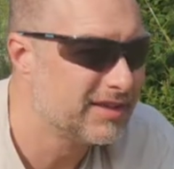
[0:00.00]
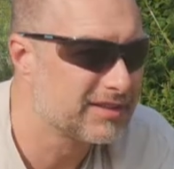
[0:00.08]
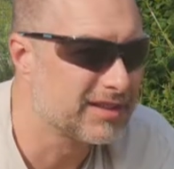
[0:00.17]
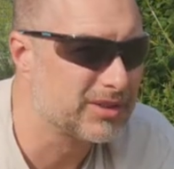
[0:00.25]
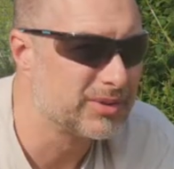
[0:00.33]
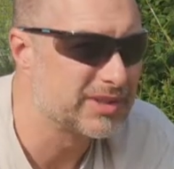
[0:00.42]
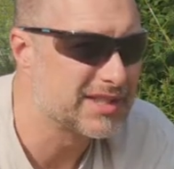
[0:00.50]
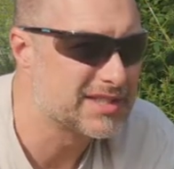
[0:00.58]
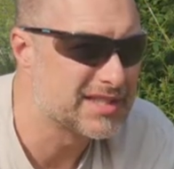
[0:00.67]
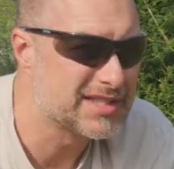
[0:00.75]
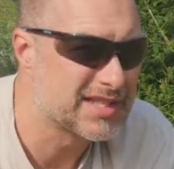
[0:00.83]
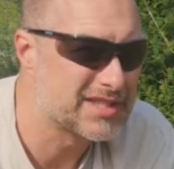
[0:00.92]
Dadurch, dass
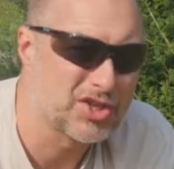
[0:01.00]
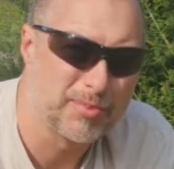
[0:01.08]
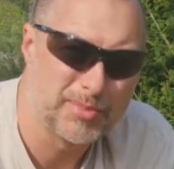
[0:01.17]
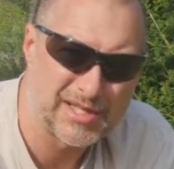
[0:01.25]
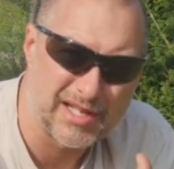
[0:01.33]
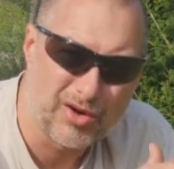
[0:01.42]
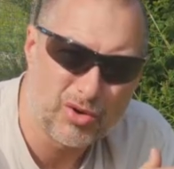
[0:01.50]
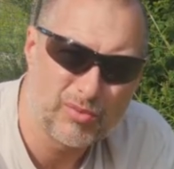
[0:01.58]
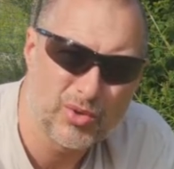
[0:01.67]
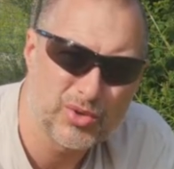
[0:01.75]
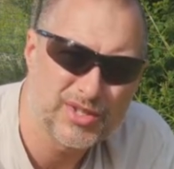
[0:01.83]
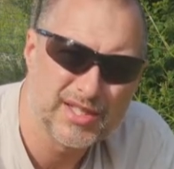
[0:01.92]
das jetzt schon ein bisschen
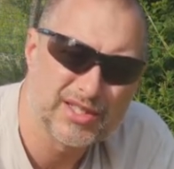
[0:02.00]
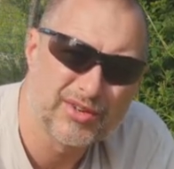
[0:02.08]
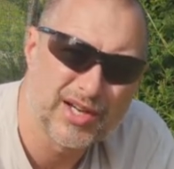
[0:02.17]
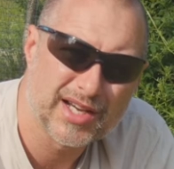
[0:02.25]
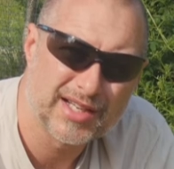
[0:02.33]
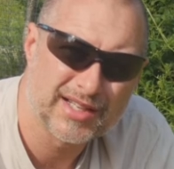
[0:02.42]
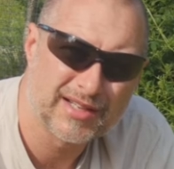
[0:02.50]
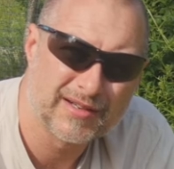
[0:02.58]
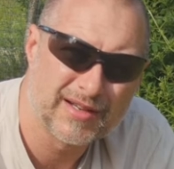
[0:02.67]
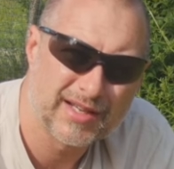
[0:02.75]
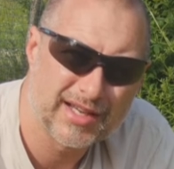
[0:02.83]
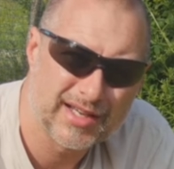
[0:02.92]
angewachsen ist da herinnen,
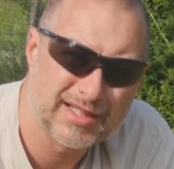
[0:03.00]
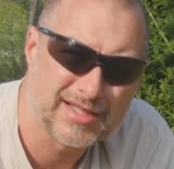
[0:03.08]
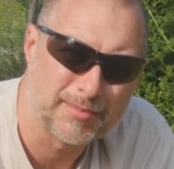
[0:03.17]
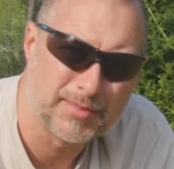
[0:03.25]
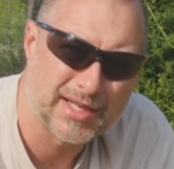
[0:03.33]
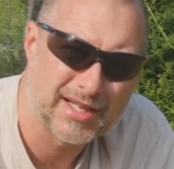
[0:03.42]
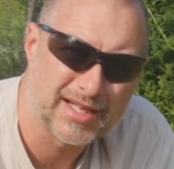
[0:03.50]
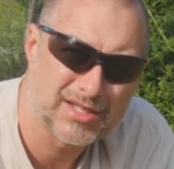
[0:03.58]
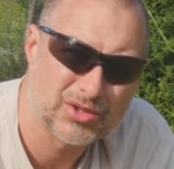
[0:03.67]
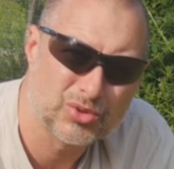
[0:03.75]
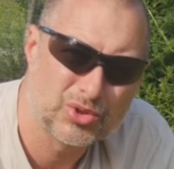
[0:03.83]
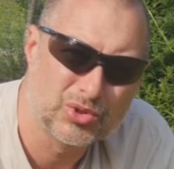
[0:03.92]
kriegt das ein bisschen eine
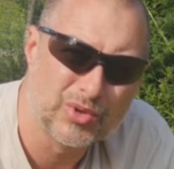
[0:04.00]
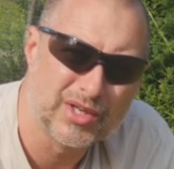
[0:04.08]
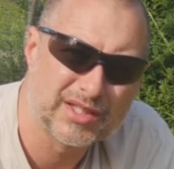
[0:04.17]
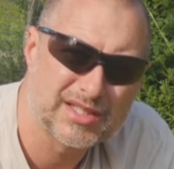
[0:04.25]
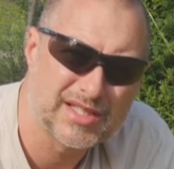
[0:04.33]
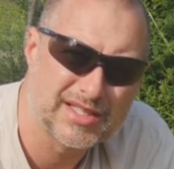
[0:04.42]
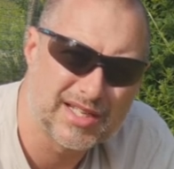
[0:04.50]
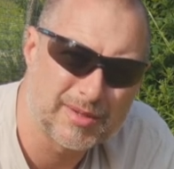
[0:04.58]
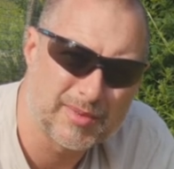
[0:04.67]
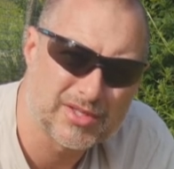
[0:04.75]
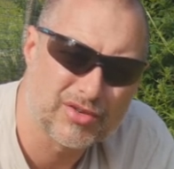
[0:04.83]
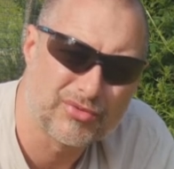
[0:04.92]
Struktur und das ist nicht
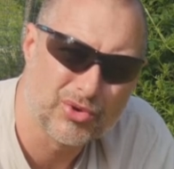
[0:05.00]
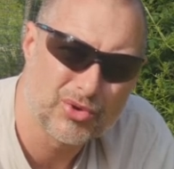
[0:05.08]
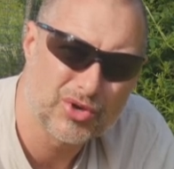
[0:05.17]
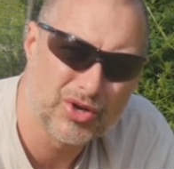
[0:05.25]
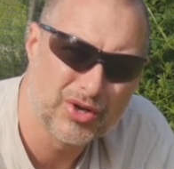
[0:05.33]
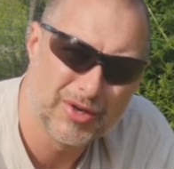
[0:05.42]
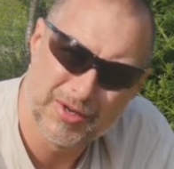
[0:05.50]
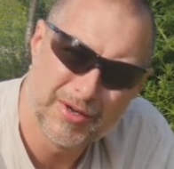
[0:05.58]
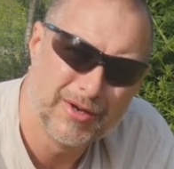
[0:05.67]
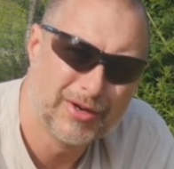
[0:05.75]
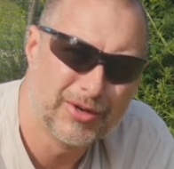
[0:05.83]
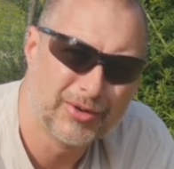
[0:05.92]
mehr so flach
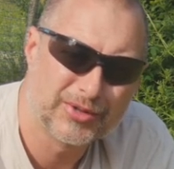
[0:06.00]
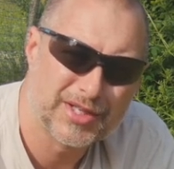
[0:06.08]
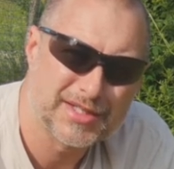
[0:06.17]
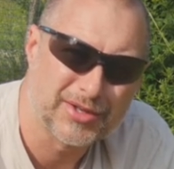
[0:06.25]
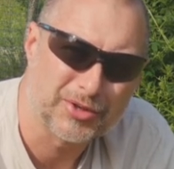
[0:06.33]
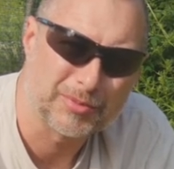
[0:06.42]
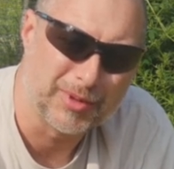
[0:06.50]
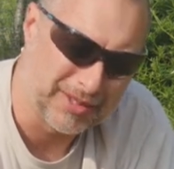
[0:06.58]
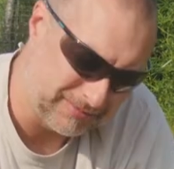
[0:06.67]
und das taugt mir.